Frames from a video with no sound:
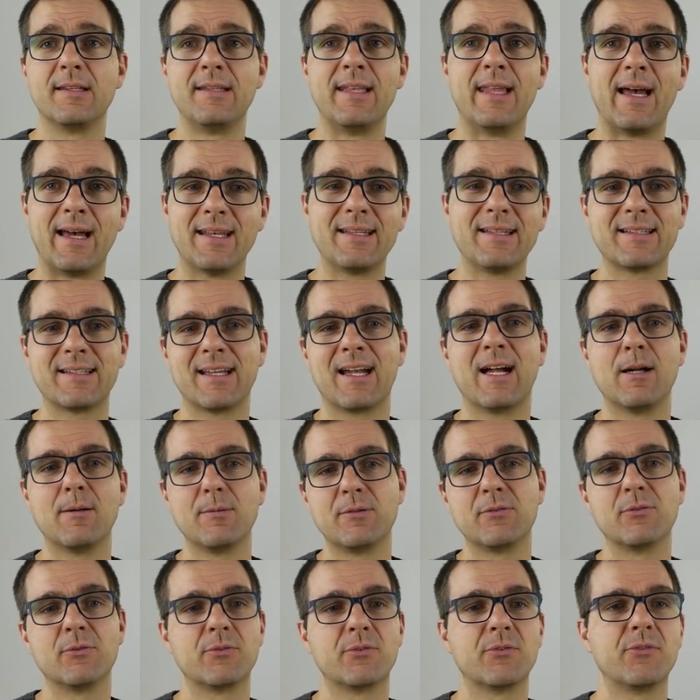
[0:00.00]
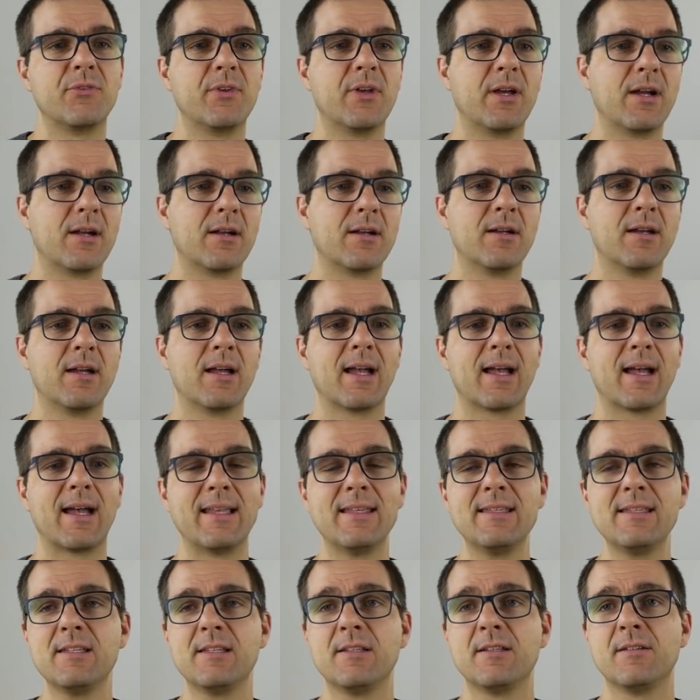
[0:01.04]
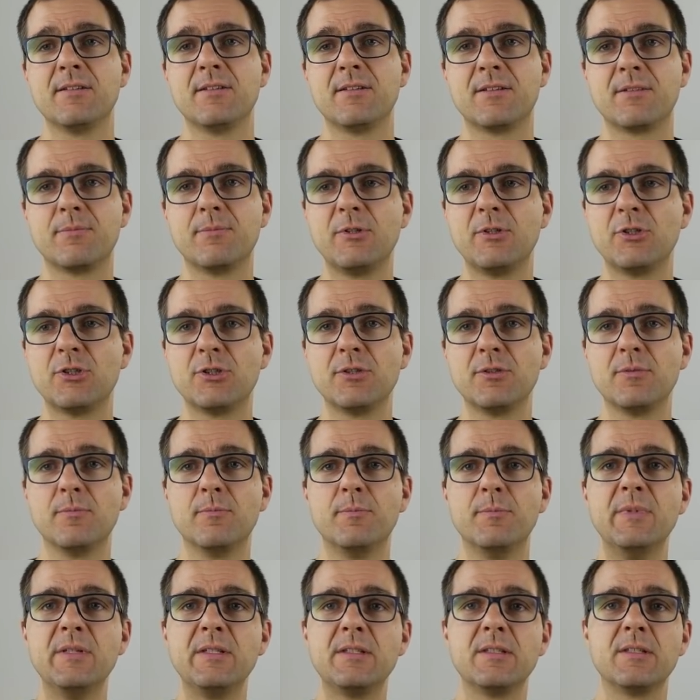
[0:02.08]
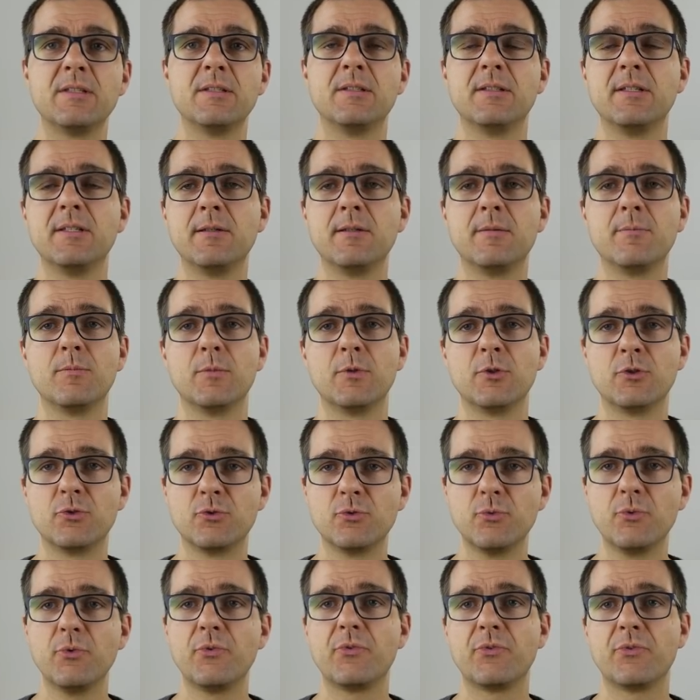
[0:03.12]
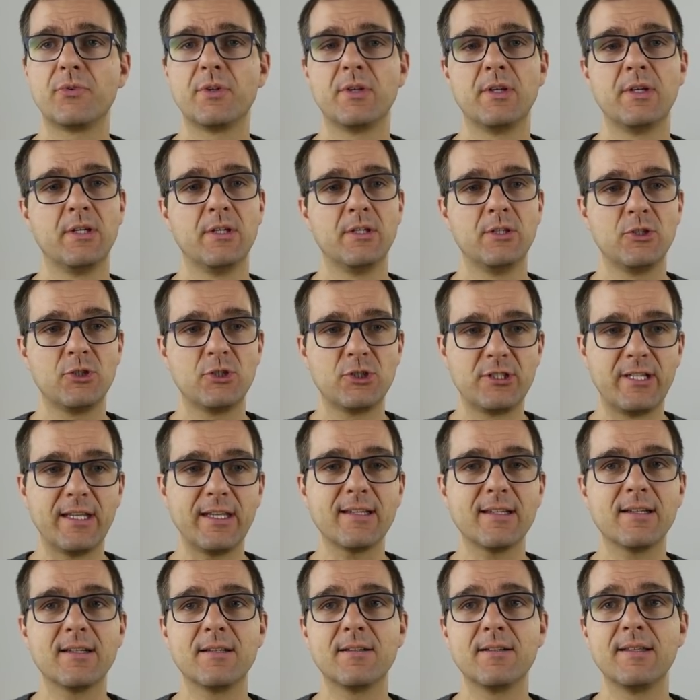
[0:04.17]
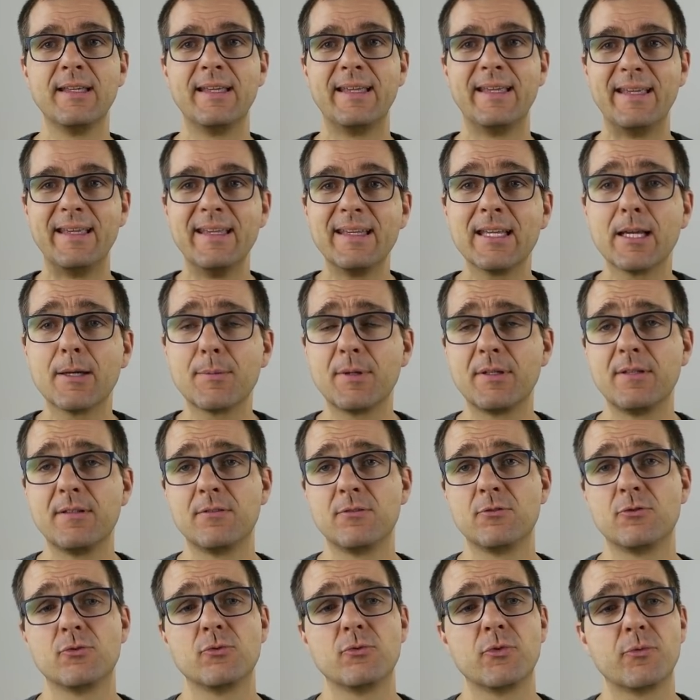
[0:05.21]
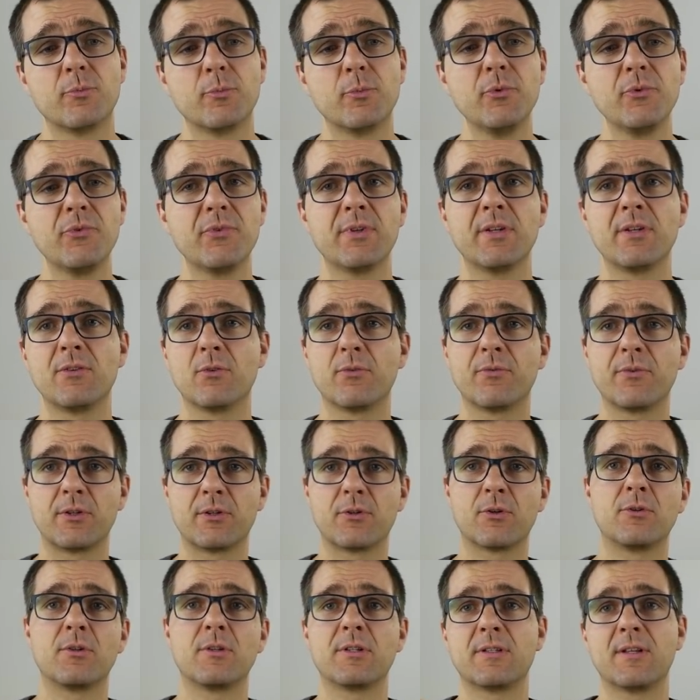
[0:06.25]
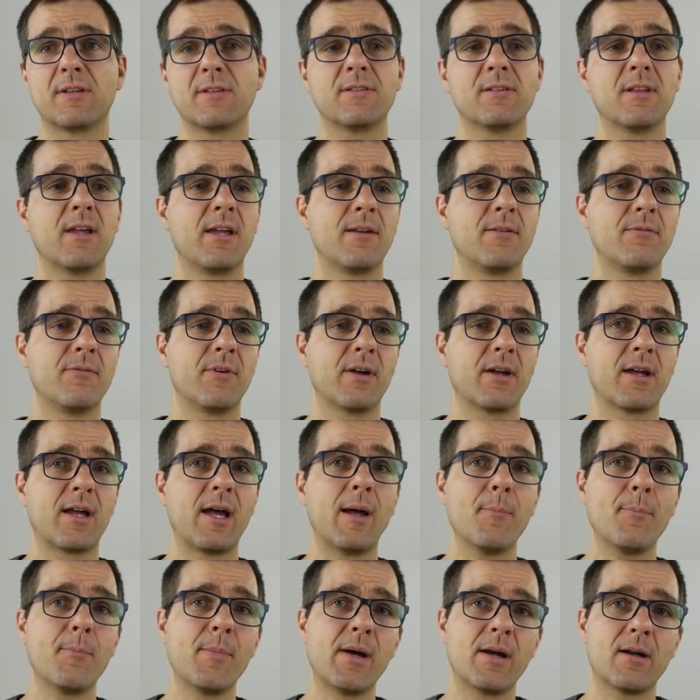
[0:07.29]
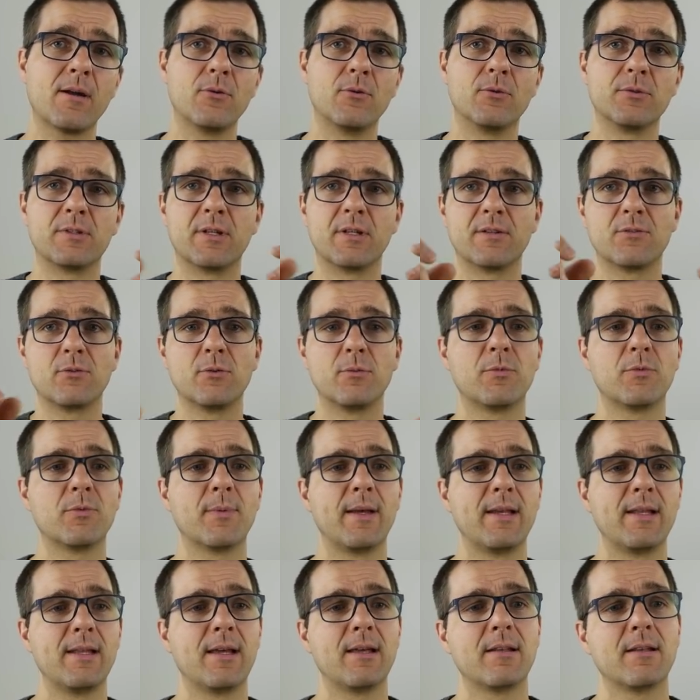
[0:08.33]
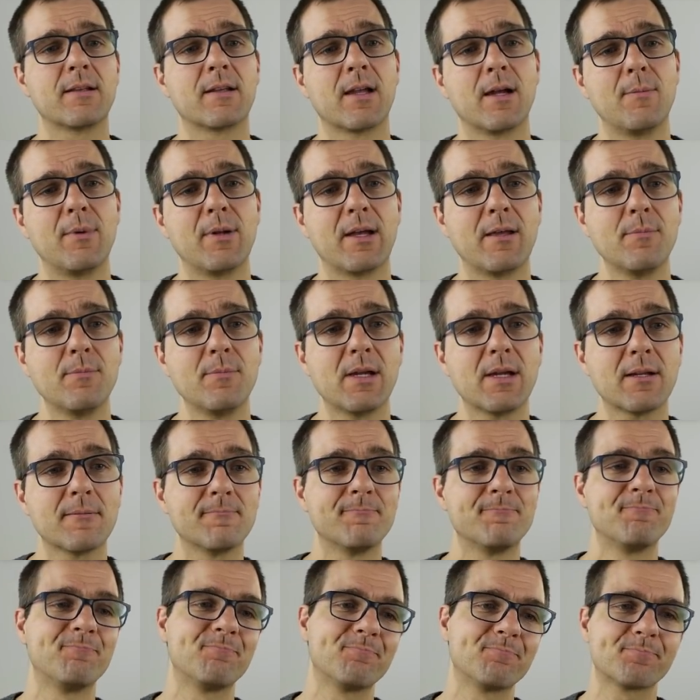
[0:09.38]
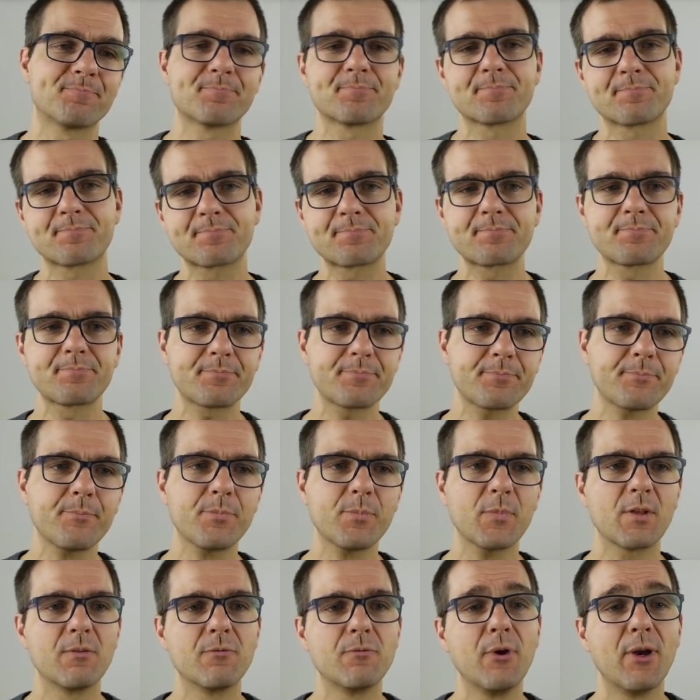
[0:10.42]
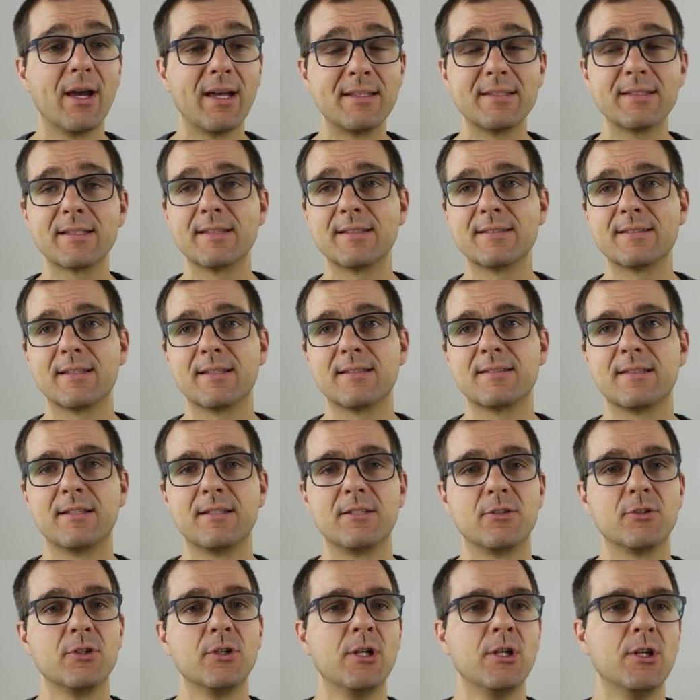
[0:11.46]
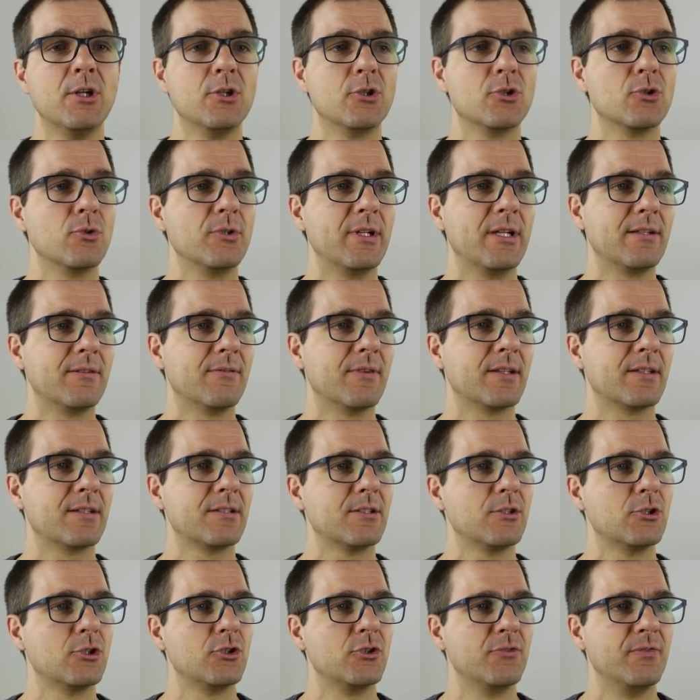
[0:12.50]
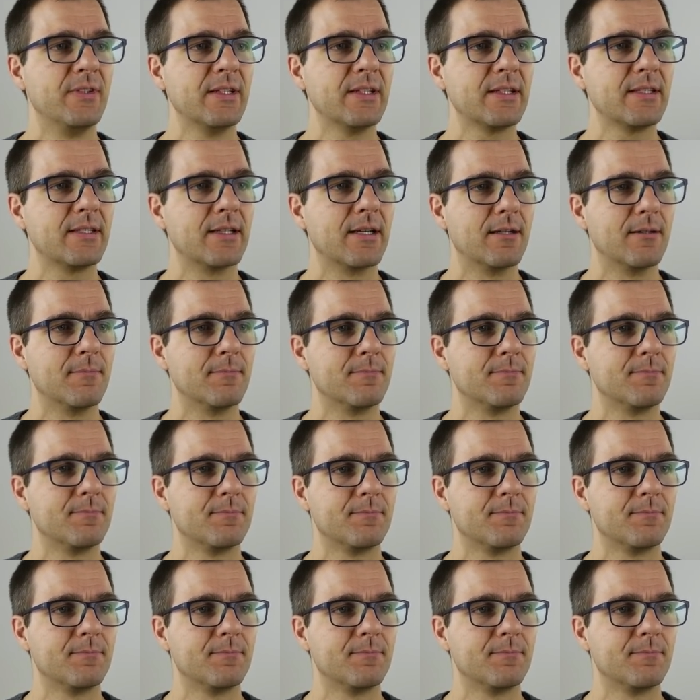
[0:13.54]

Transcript: Ladekabel sozusagen ran switchen mit dem Juice Stecker. Ich habe ja diesen Juice Booster, insofern könnte ich das da einfach abmachen und das Typ 2 Ladekabel ranmachen. Für andere ist das dann schon etwas schwieriger.